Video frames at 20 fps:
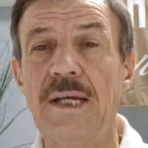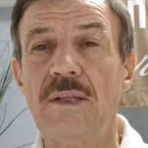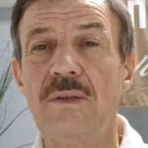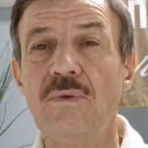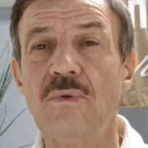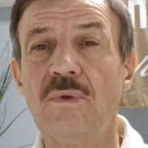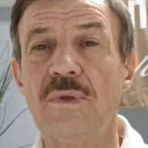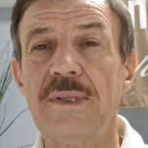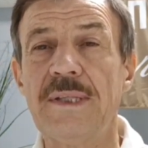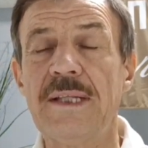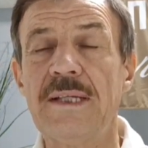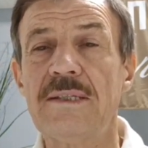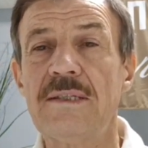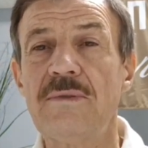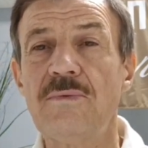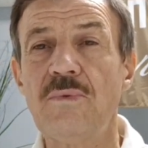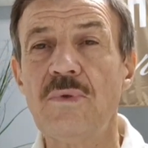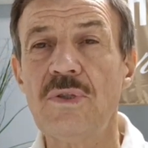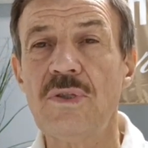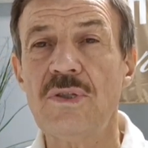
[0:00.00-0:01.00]
Но на
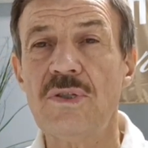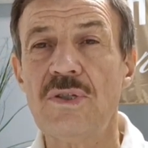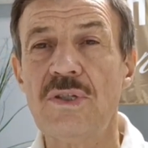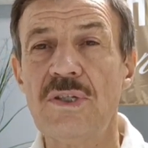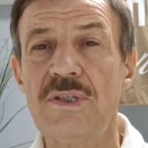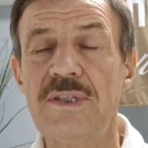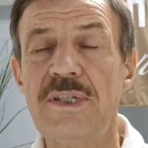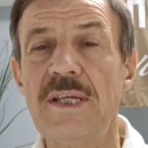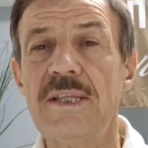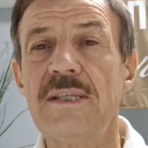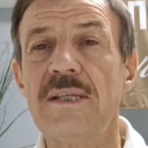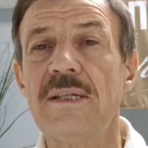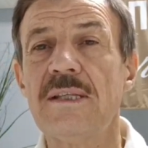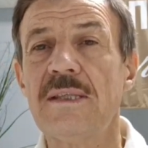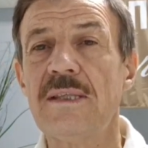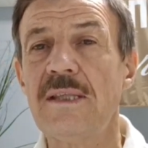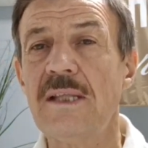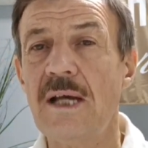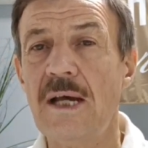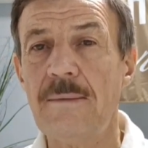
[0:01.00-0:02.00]
сегодняшний день
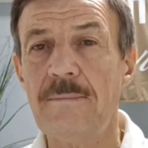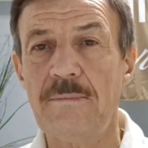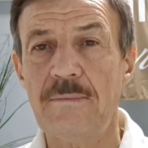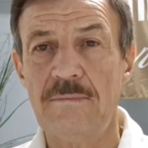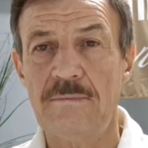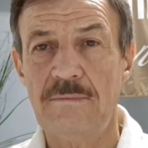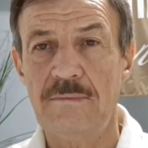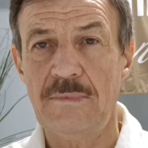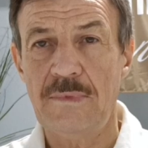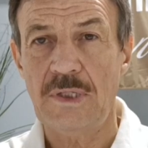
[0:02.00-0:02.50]
нам